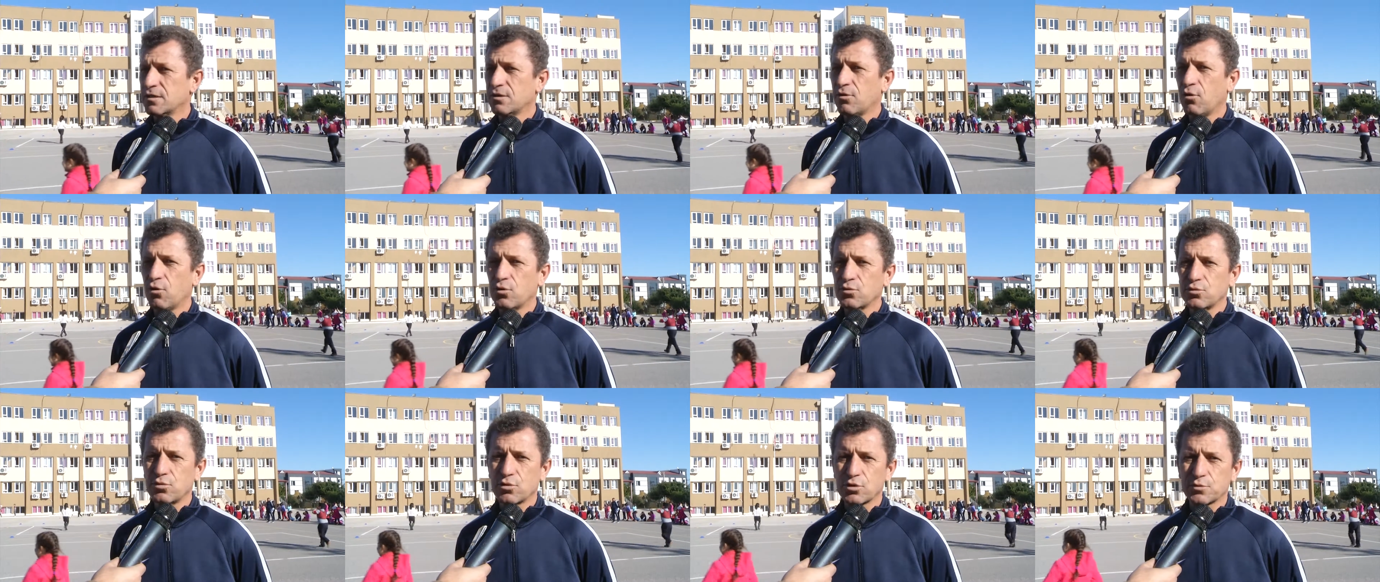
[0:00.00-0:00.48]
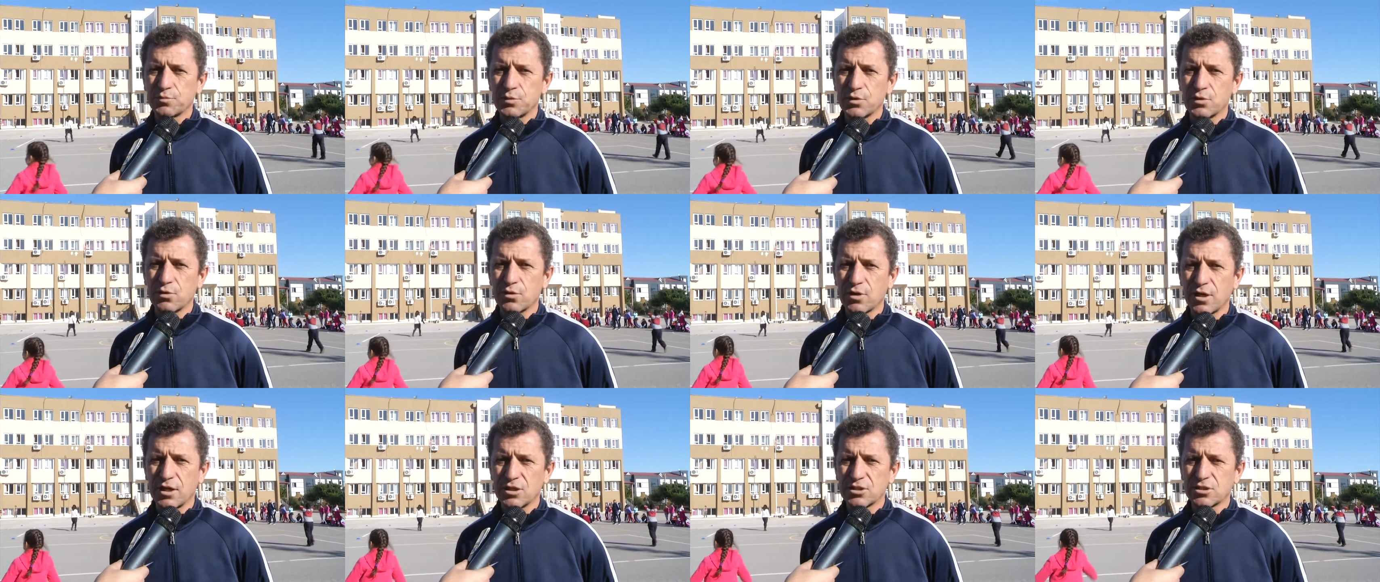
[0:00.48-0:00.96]
14 ee, bin
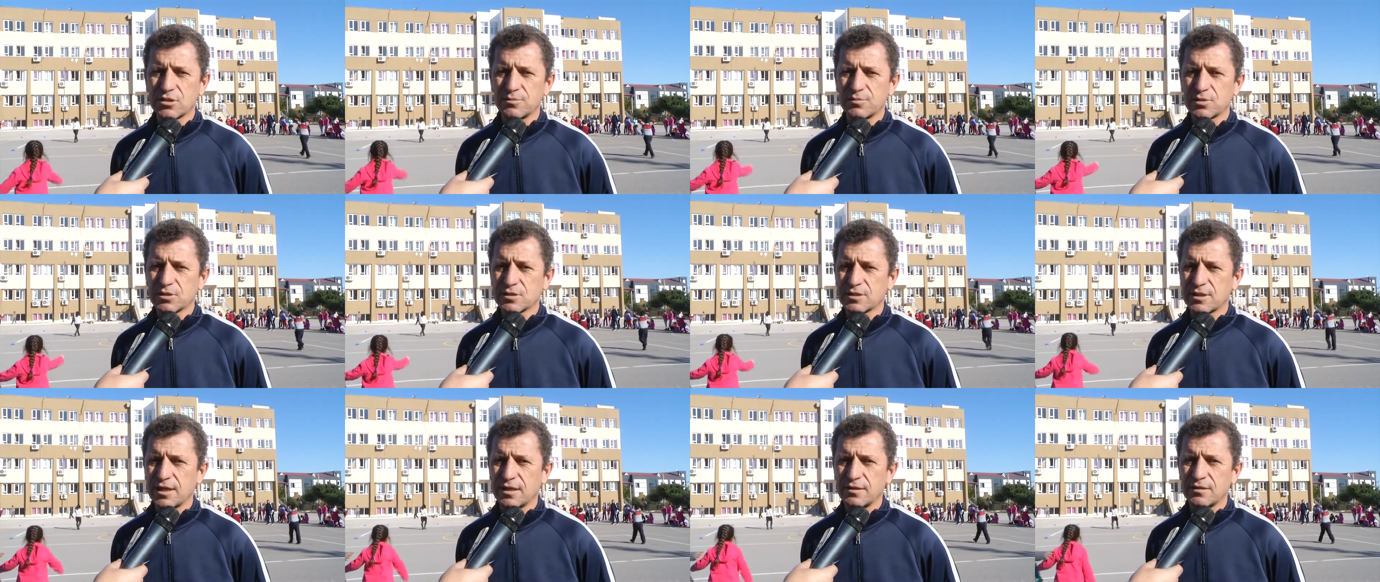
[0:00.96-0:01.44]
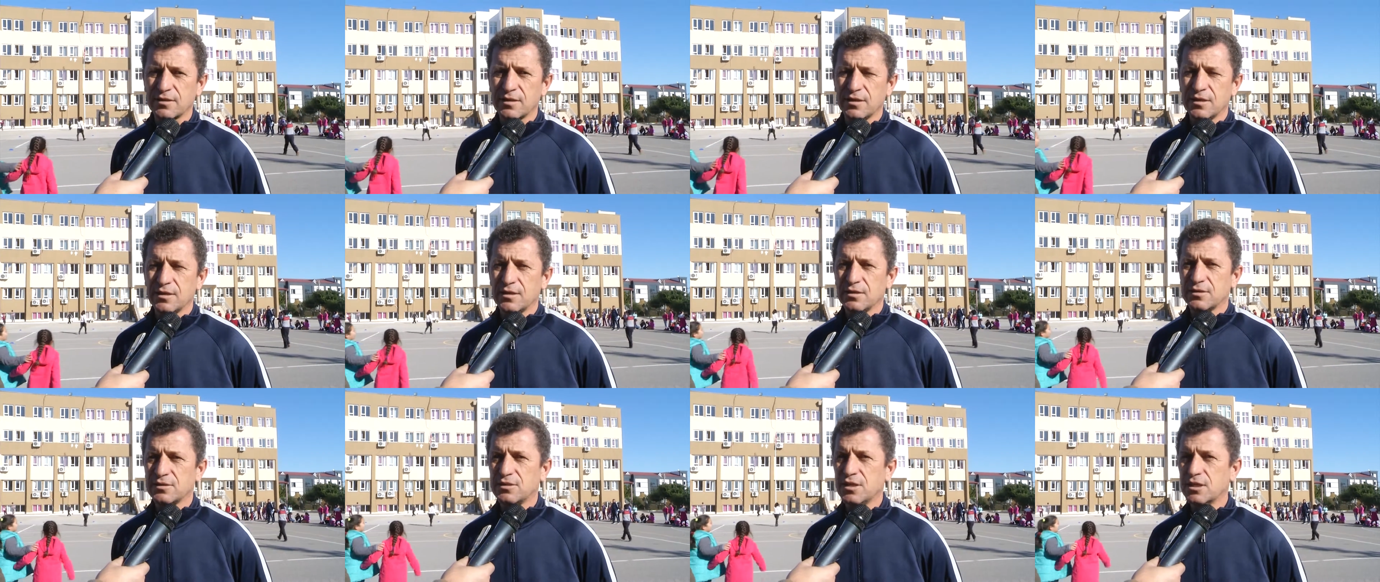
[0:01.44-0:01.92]
öğrencimizden
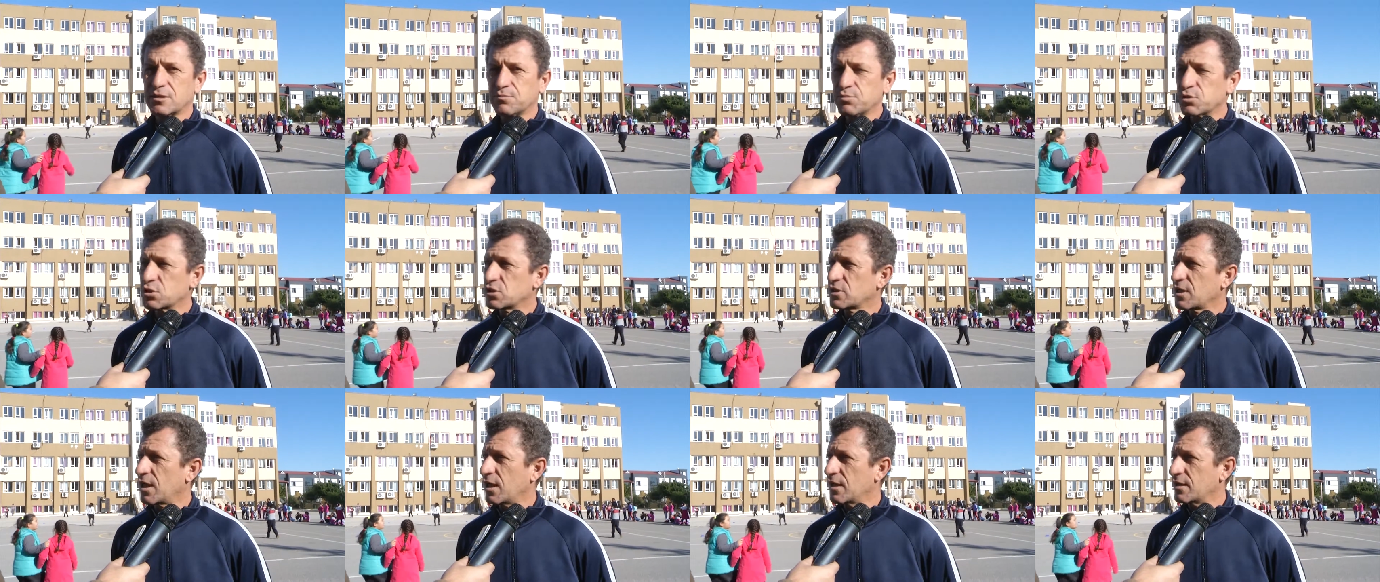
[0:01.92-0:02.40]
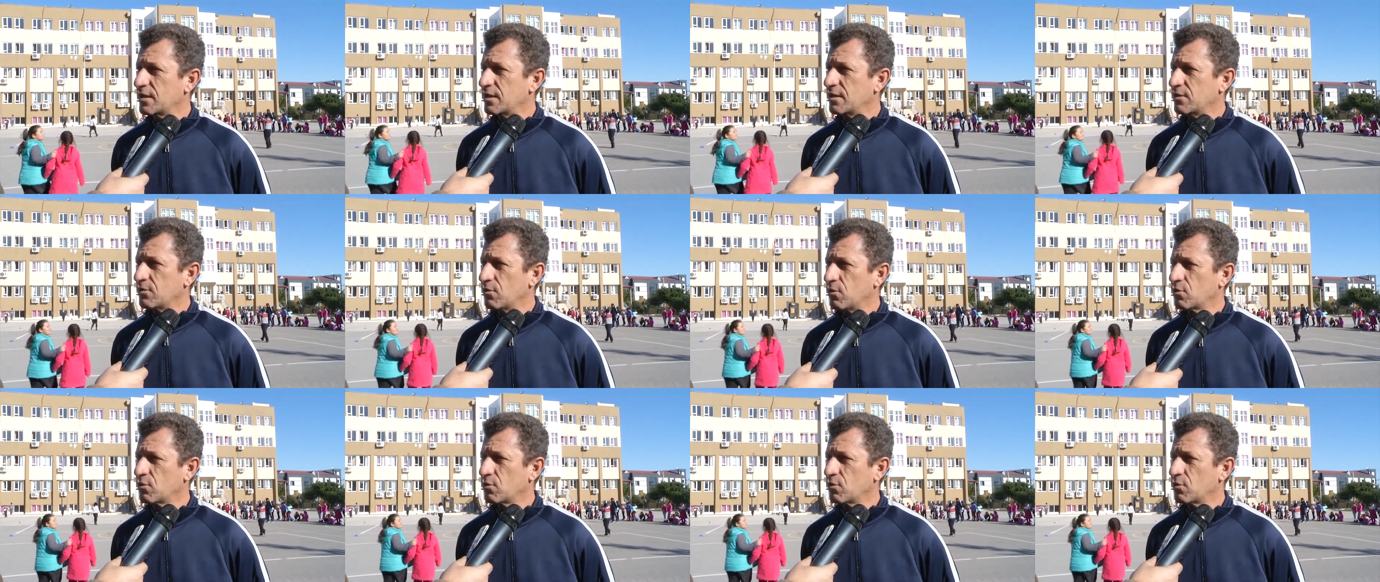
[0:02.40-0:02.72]
70 tane